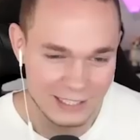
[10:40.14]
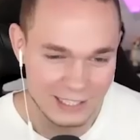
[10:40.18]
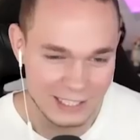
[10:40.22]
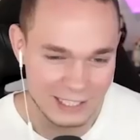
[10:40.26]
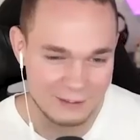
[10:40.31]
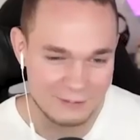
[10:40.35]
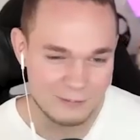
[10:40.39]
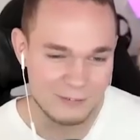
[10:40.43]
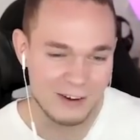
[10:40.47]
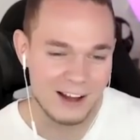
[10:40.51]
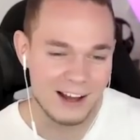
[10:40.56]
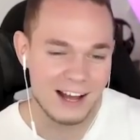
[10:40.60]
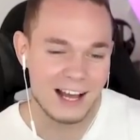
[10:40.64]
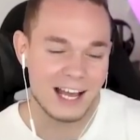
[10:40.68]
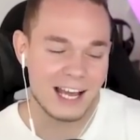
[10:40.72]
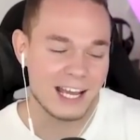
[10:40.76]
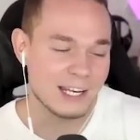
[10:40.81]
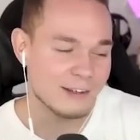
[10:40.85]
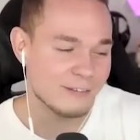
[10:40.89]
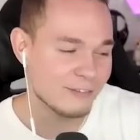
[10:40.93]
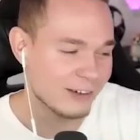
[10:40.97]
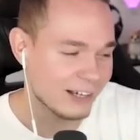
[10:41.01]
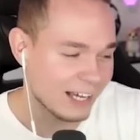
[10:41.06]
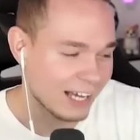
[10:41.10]
Ich war
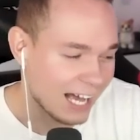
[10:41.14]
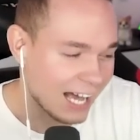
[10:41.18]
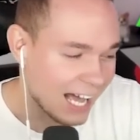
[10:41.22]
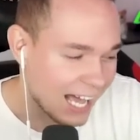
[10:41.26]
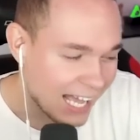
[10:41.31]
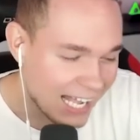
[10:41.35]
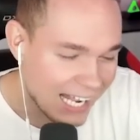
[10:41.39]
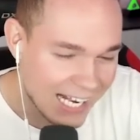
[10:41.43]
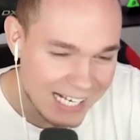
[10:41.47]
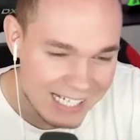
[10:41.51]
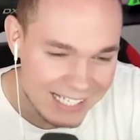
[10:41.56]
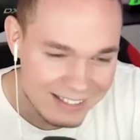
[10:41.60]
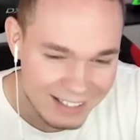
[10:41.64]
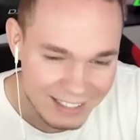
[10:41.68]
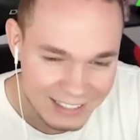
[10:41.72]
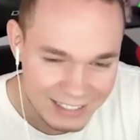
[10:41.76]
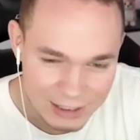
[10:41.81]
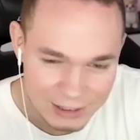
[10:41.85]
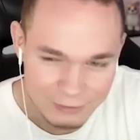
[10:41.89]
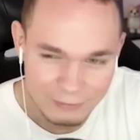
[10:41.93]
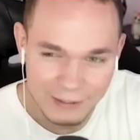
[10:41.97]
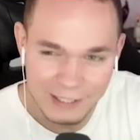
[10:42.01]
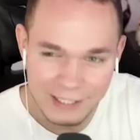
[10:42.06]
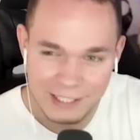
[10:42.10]
einfach, alter
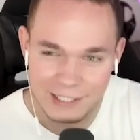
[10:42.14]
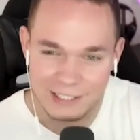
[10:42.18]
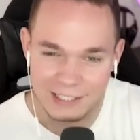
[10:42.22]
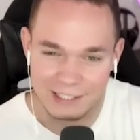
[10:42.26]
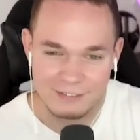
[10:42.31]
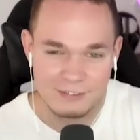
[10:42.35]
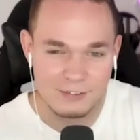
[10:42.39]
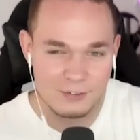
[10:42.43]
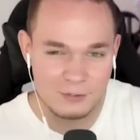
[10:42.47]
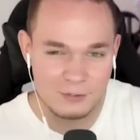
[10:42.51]
Schwede, das